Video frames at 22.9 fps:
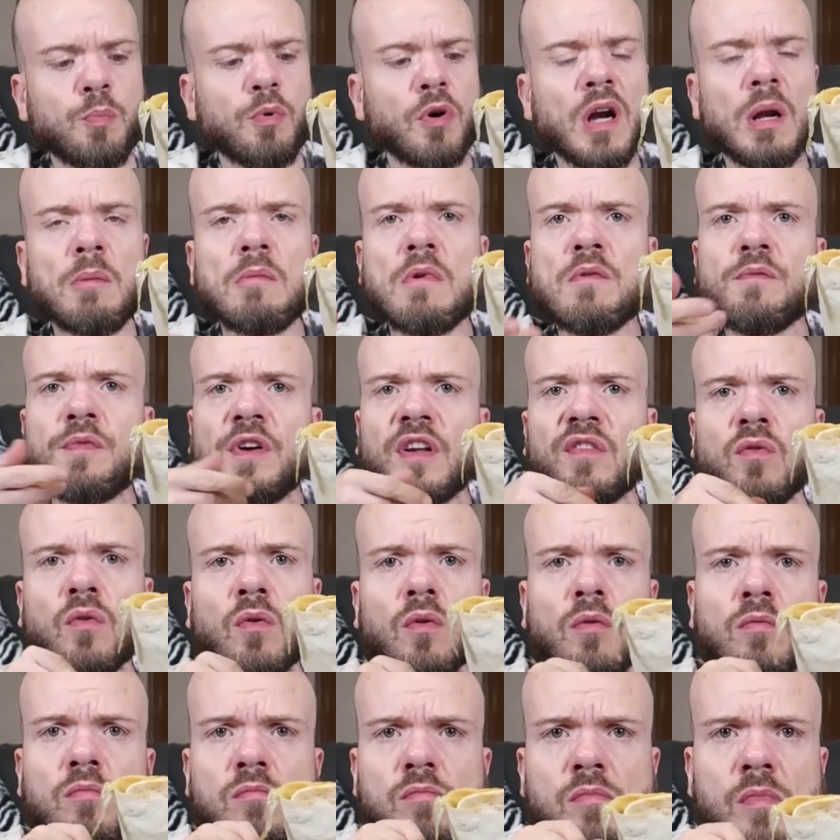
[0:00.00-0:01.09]
le prend de la même
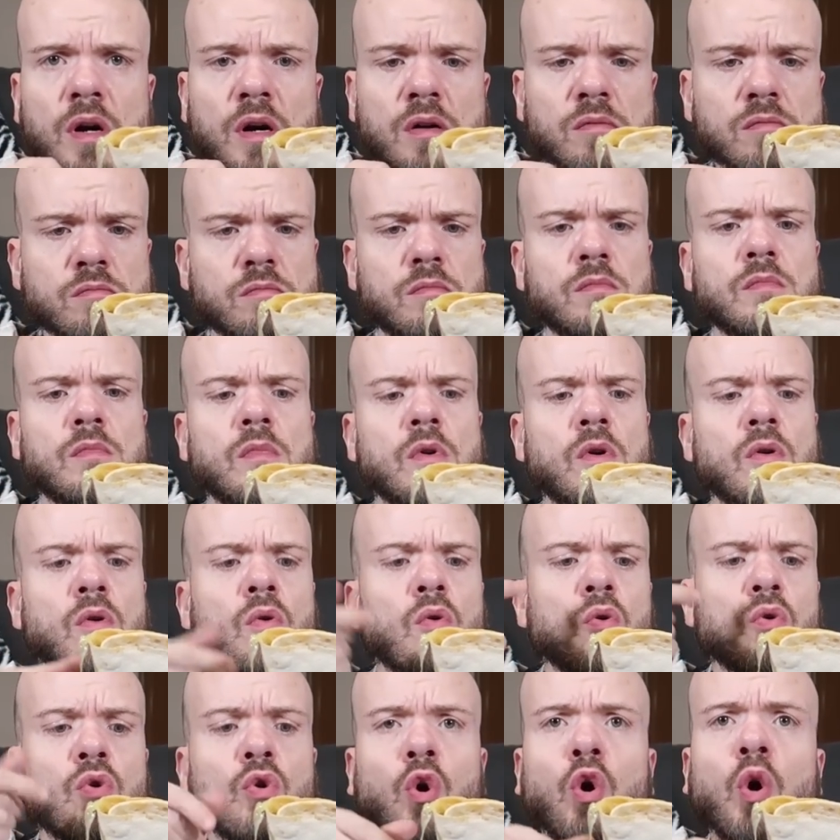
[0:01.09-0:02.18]
façon, hein.
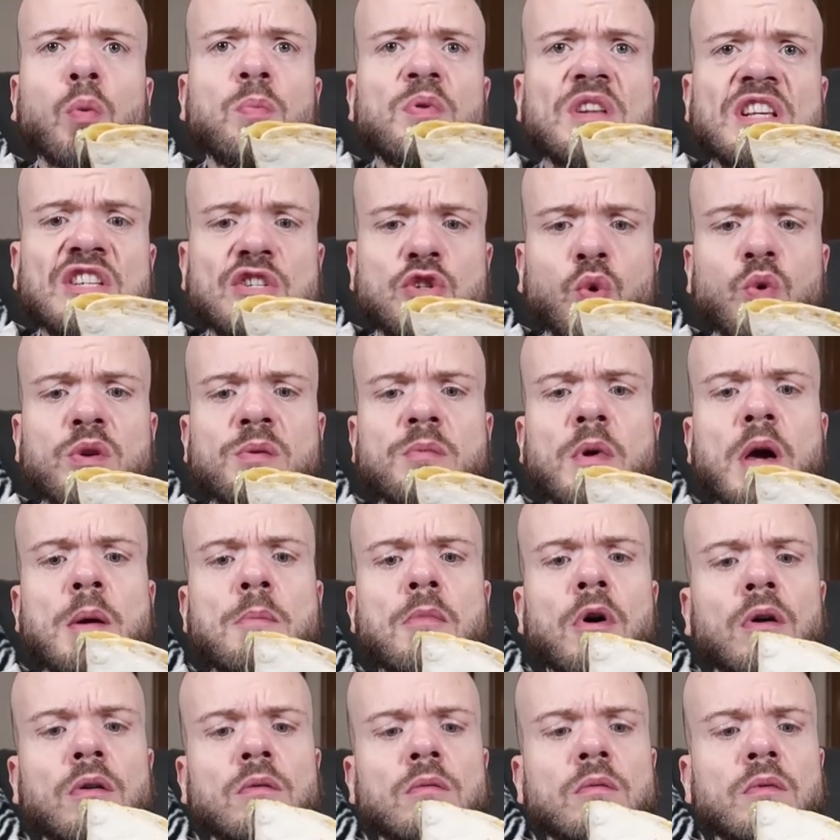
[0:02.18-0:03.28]
on le replie sur
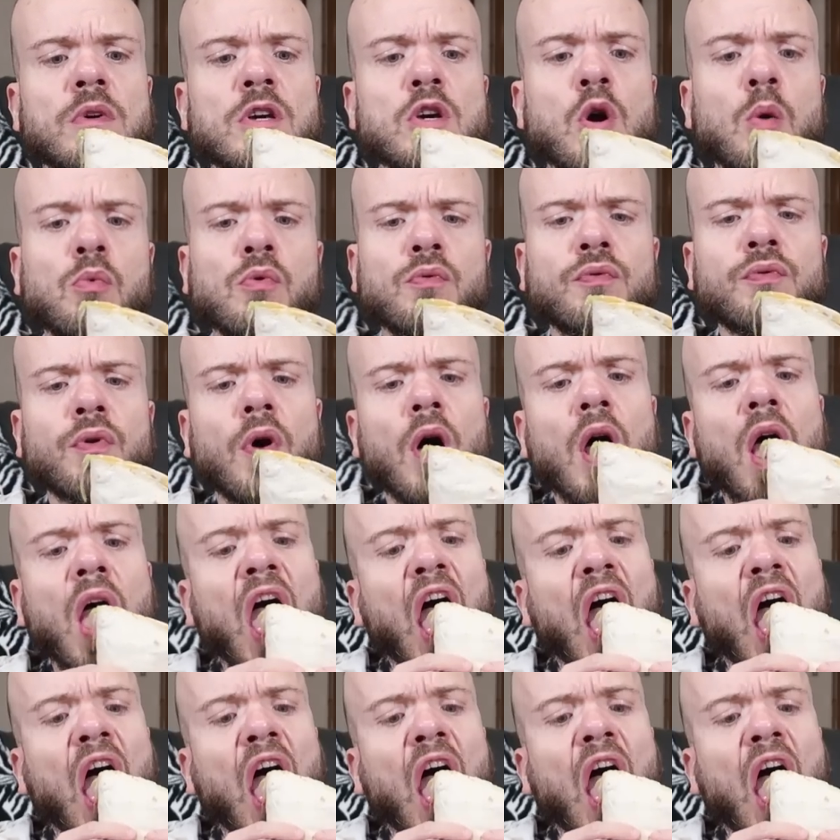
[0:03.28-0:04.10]
lui-même et on bouffe.